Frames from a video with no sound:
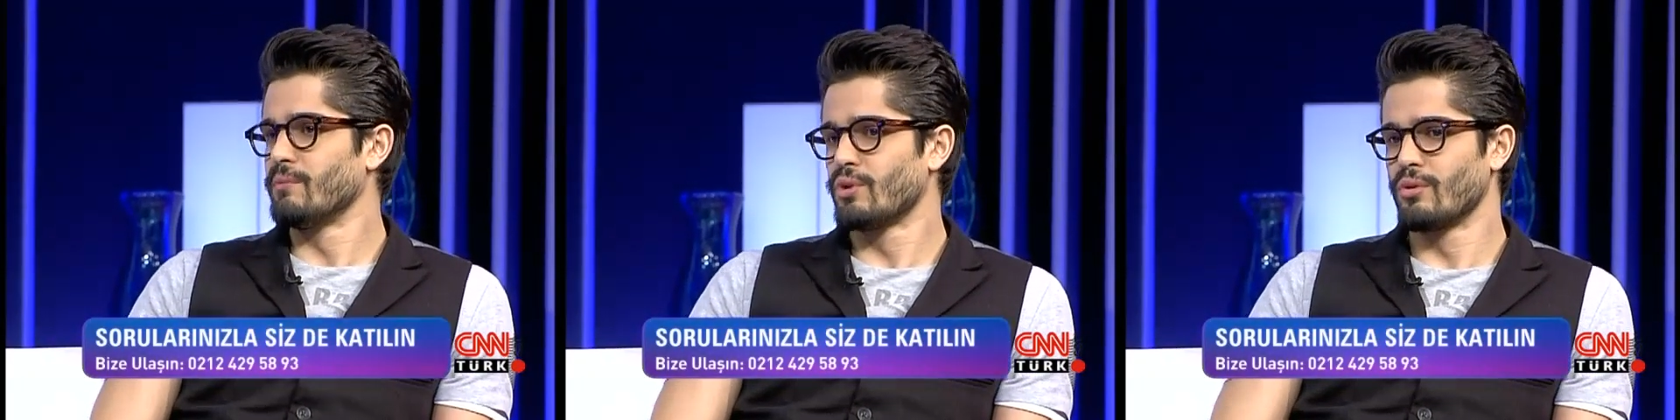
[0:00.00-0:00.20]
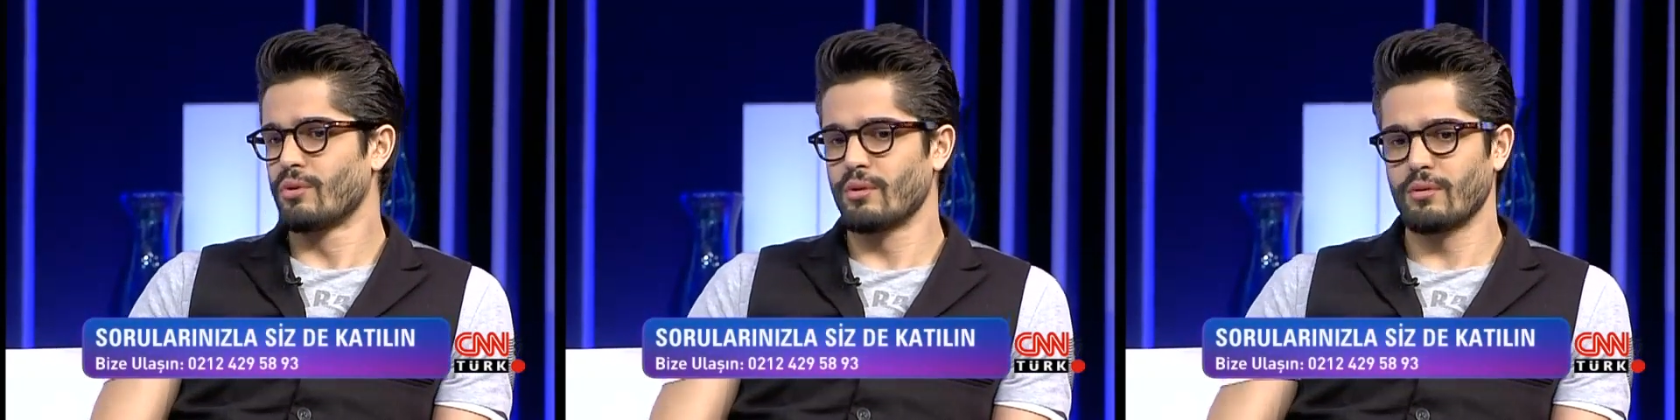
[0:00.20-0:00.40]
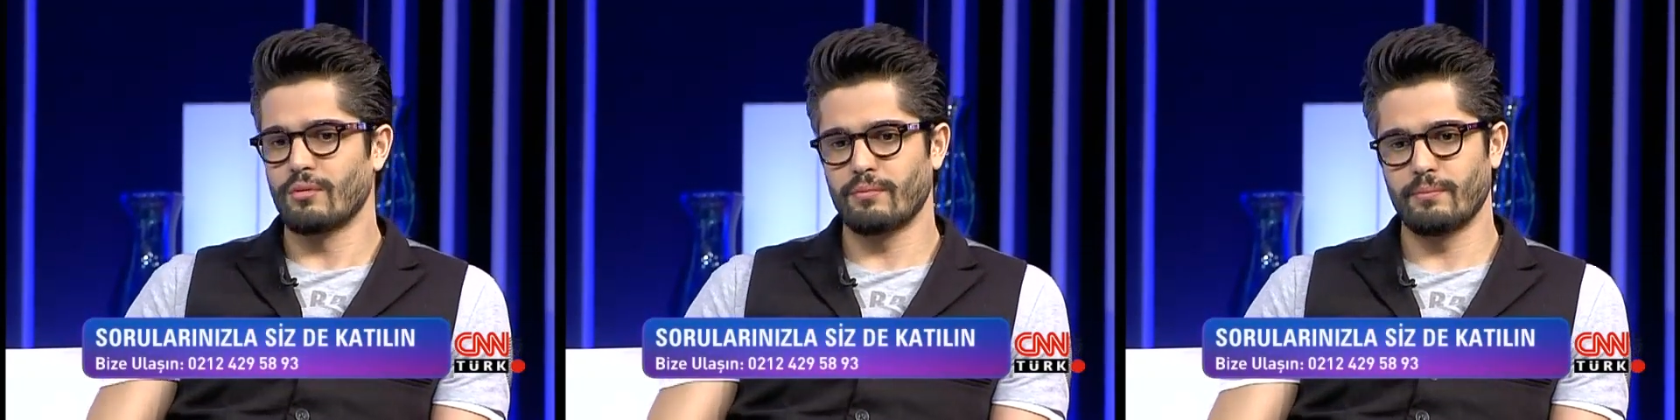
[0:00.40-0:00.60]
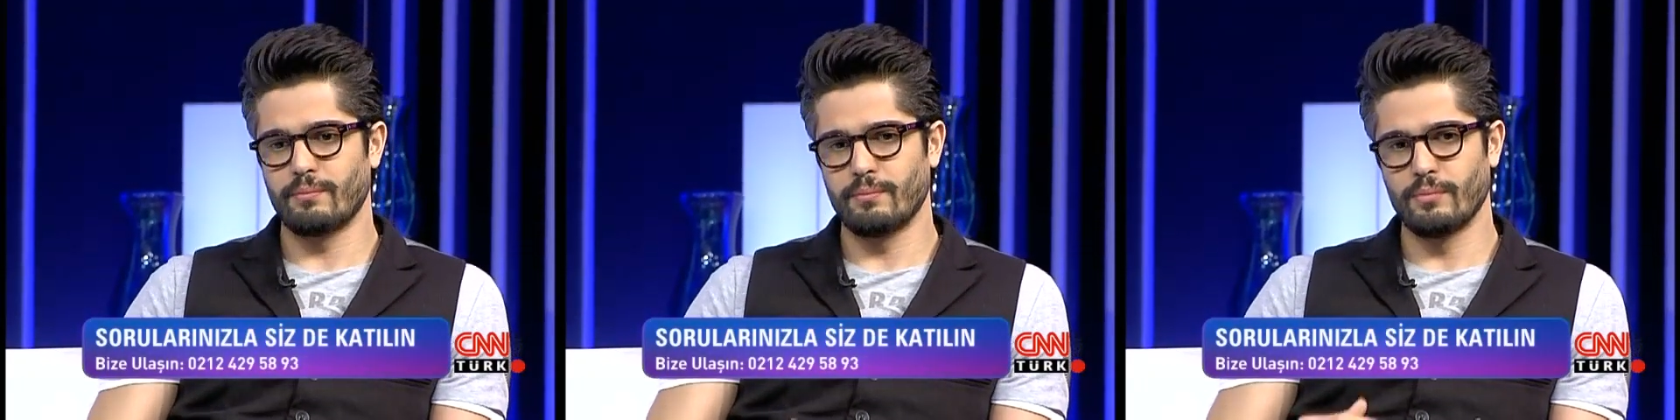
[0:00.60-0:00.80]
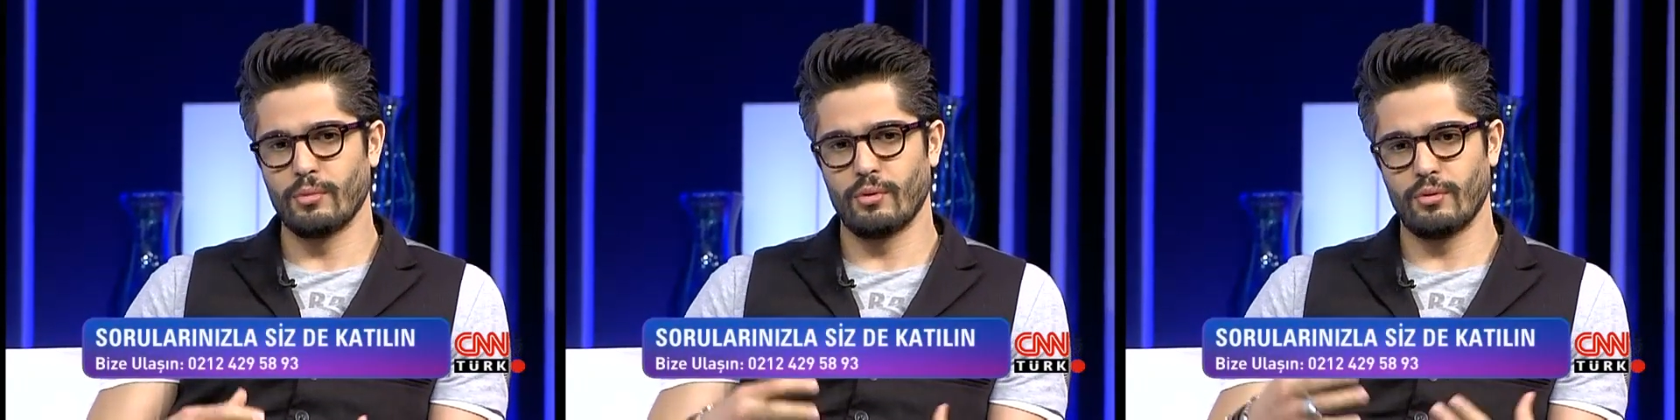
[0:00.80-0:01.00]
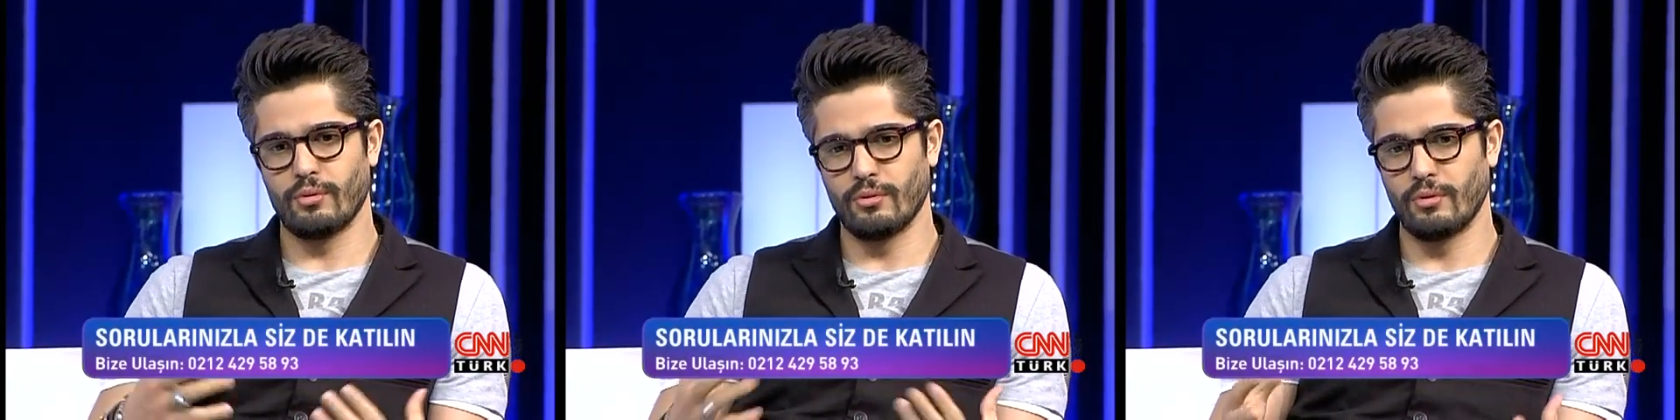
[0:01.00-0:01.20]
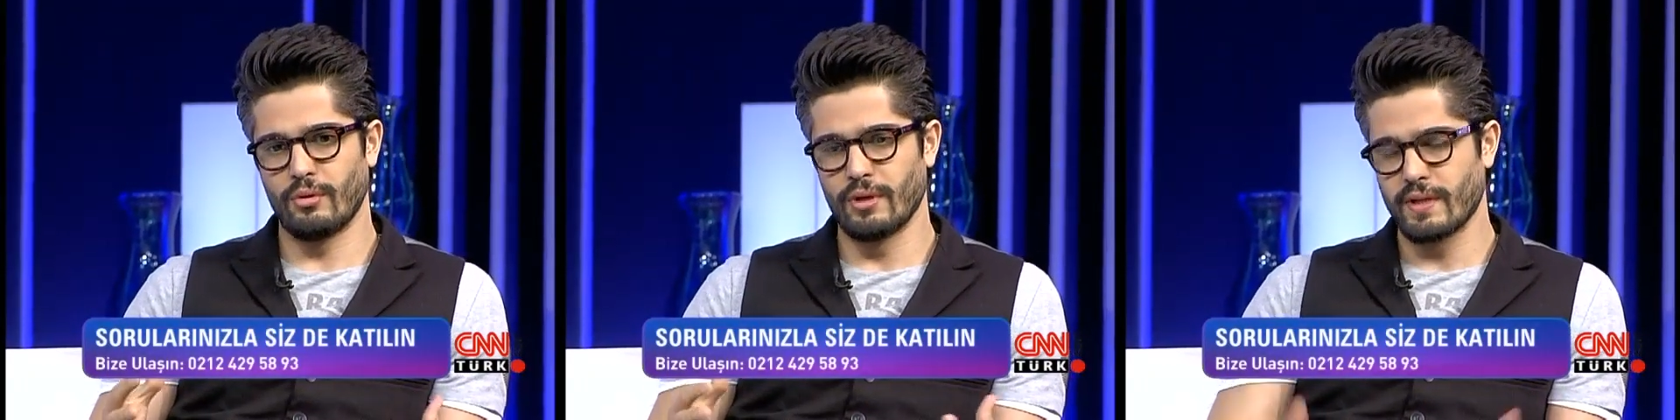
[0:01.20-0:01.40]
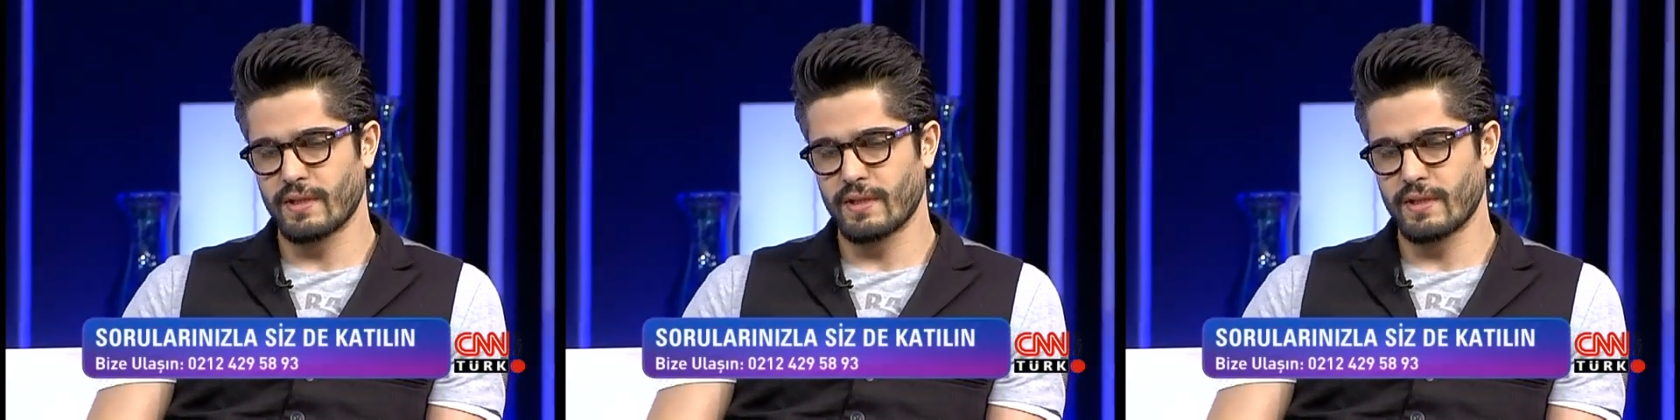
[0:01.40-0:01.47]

Çünkü o